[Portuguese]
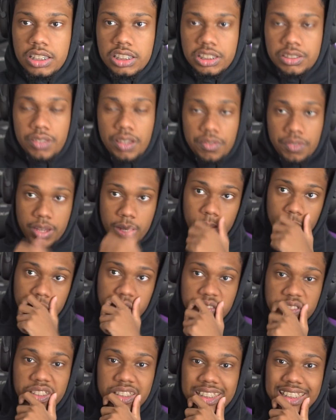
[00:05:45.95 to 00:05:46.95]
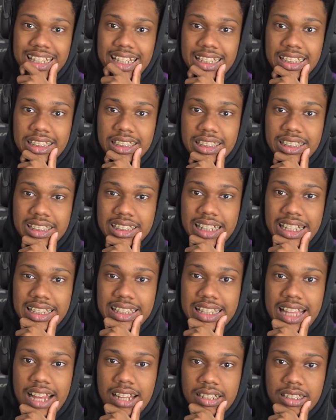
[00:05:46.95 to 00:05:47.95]
a gente vai ver alguns vídeos aí de
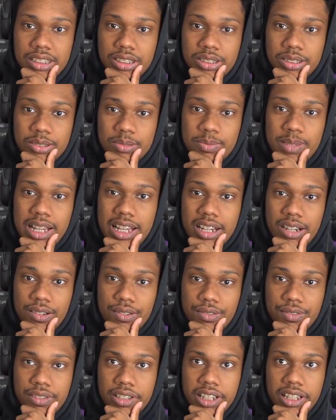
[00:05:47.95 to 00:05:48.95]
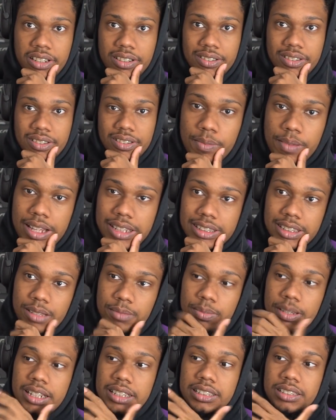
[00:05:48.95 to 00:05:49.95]
ataques de tubarão, velho. Acho que é
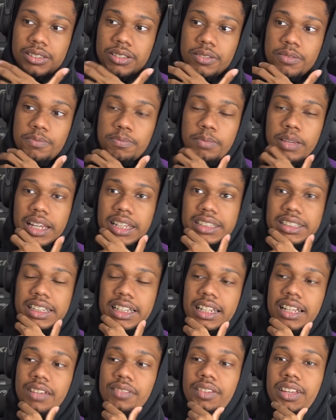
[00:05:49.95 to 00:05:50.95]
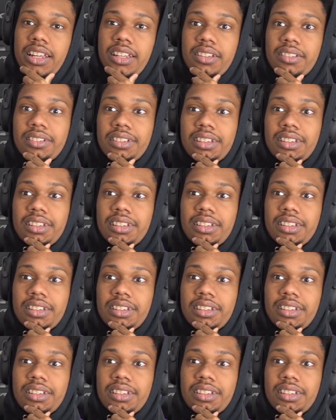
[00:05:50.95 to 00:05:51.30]
parecido com pesca, né, velho?